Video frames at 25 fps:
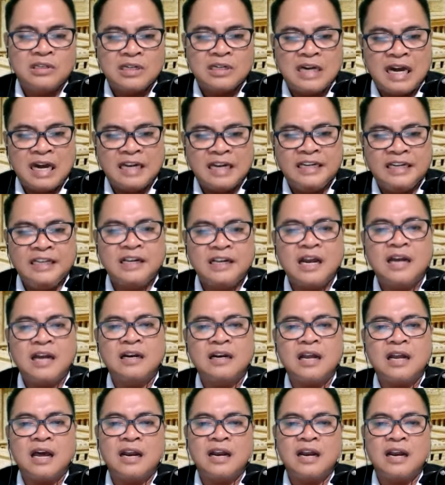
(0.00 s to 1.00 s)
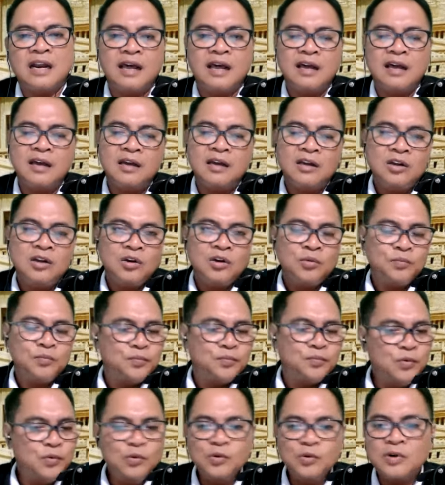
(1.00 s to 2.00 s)
Kehadiran Allah
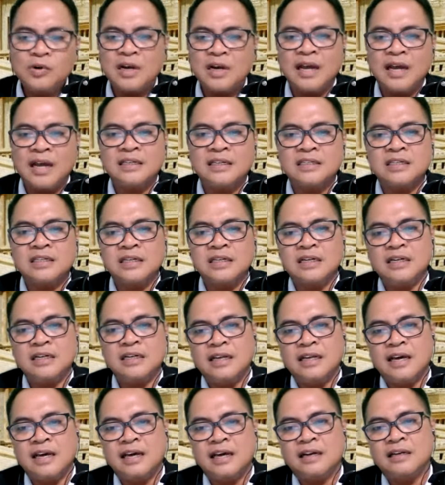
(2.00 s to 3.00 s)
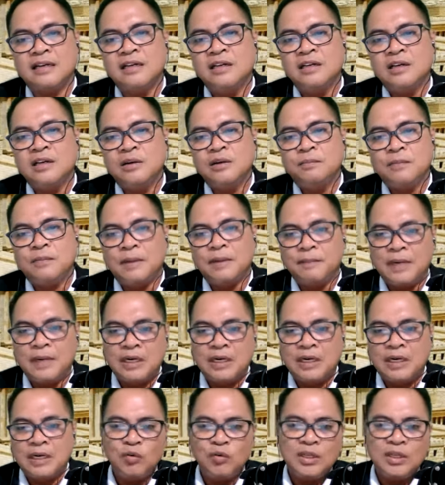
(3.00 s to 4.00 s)
bukan sekedar
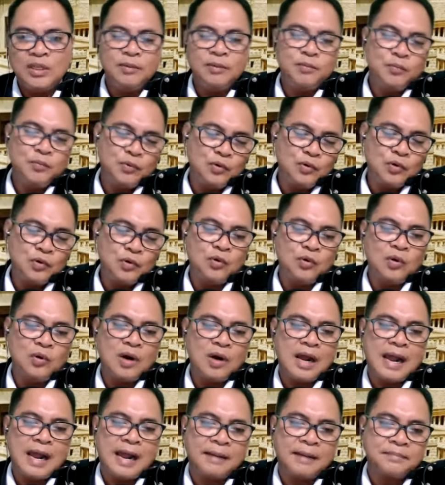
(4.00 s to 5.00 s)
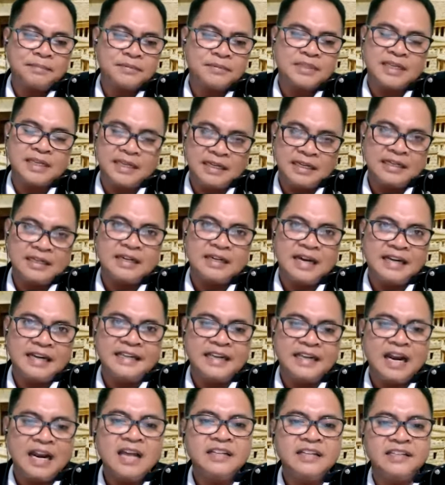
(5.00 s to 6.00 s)
memenuhi buku absen
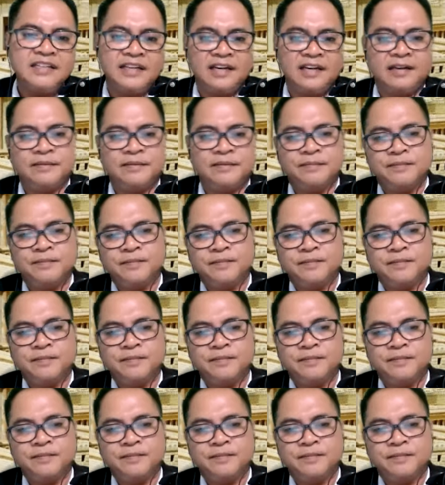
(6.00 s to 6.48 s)
kehadirannya.